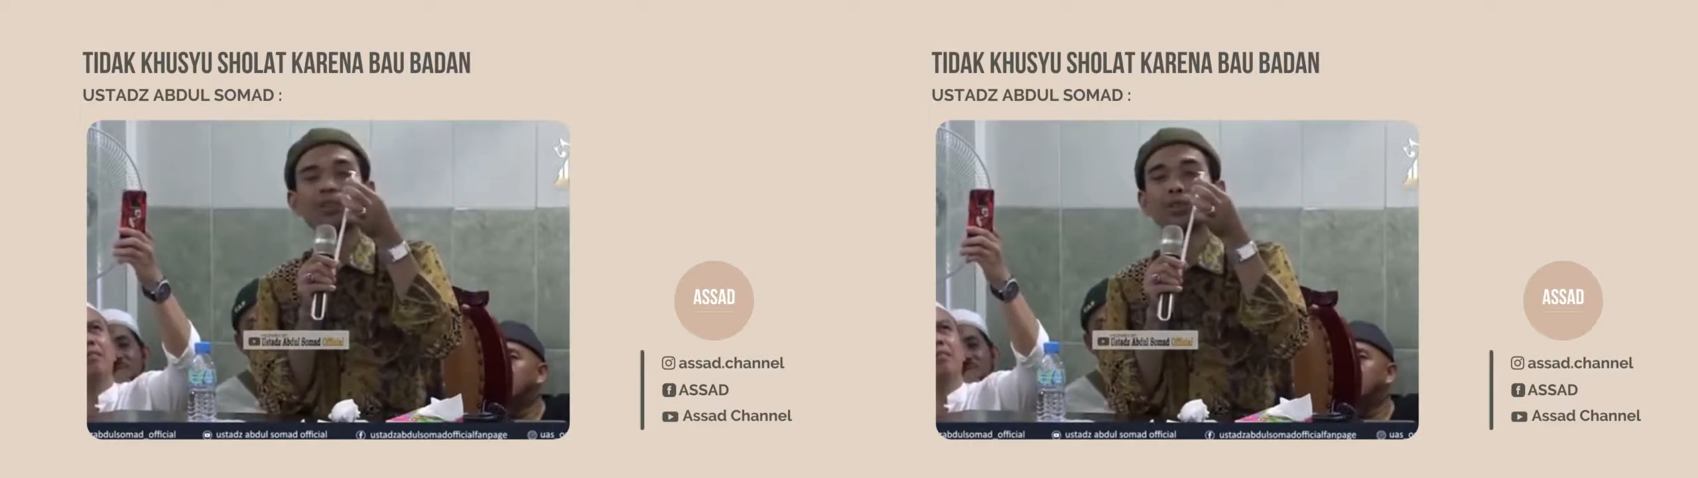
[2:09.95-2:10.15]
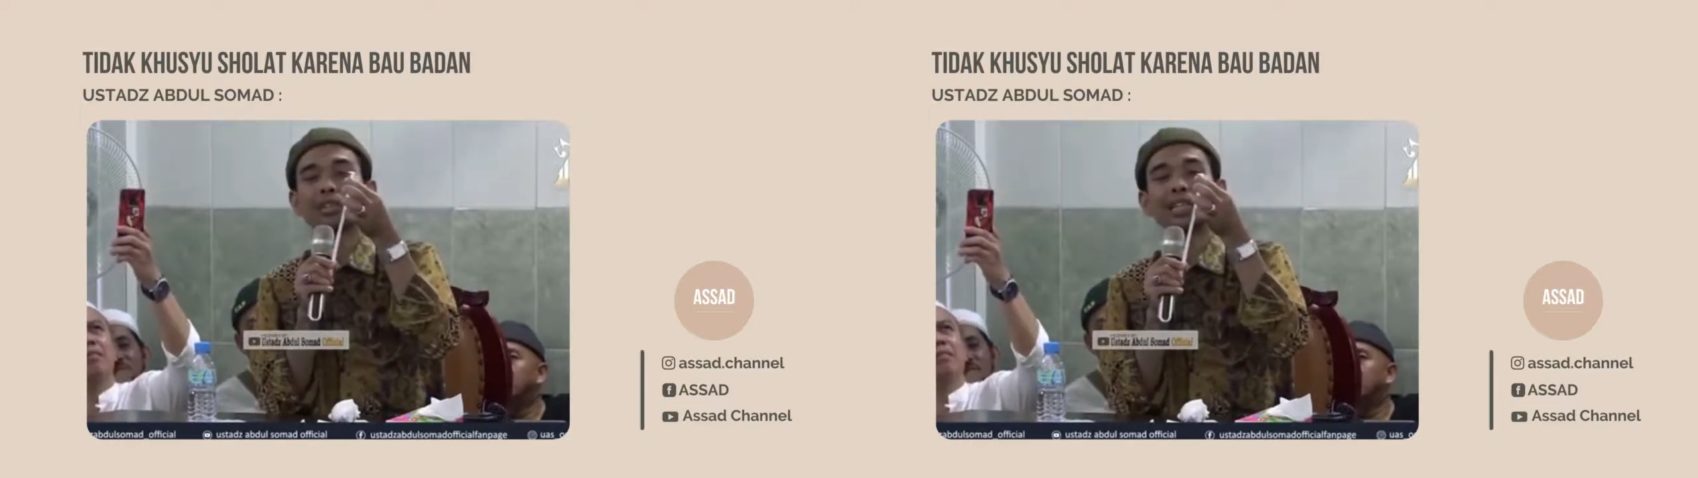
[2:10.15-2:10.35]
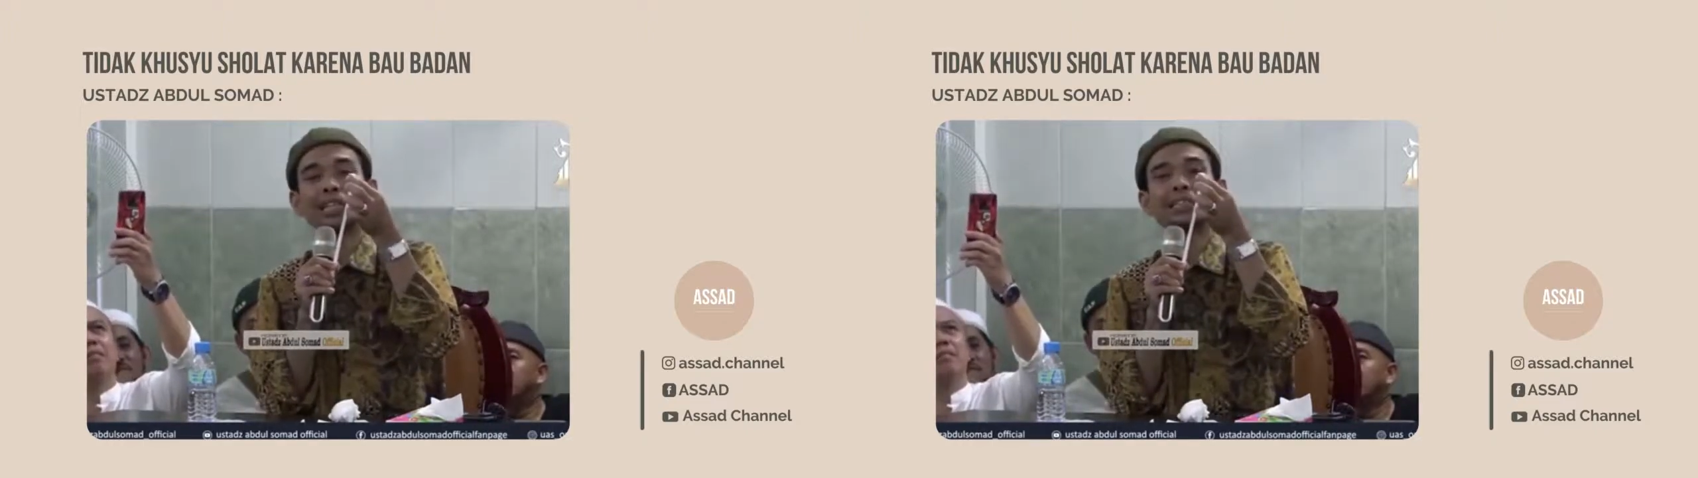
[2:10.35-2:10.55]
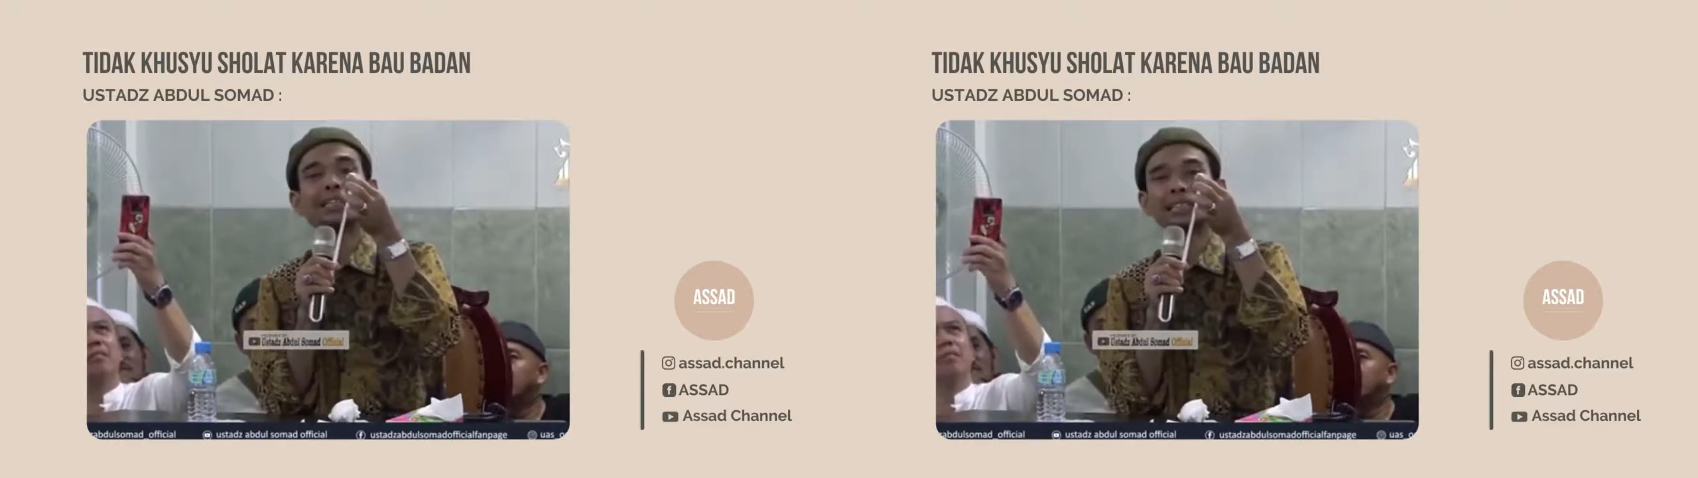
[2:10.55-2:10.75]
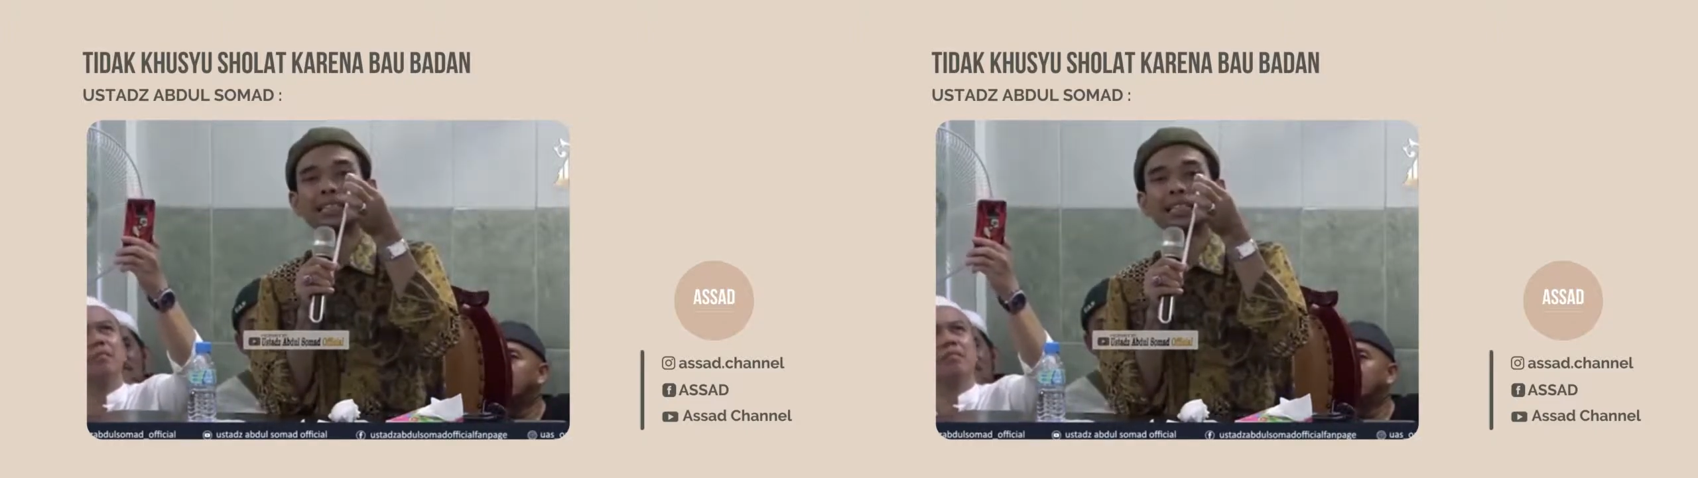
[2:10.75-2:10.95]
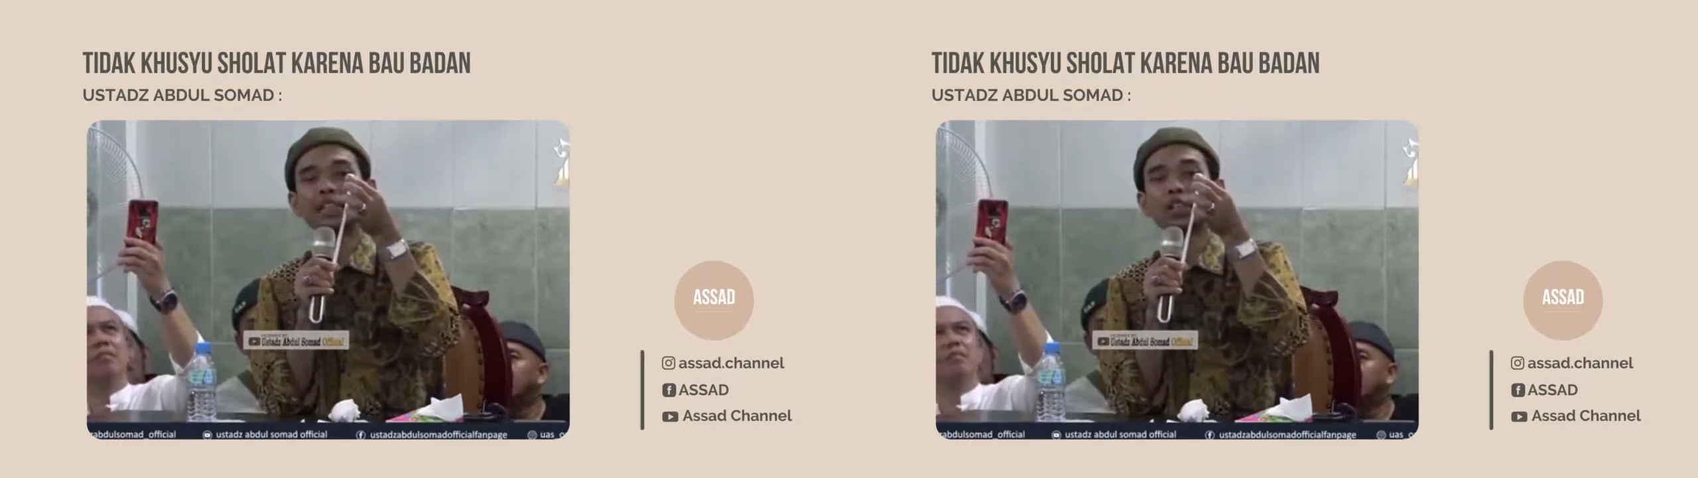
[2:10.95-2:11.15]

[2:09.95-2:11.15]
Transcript: itu diisi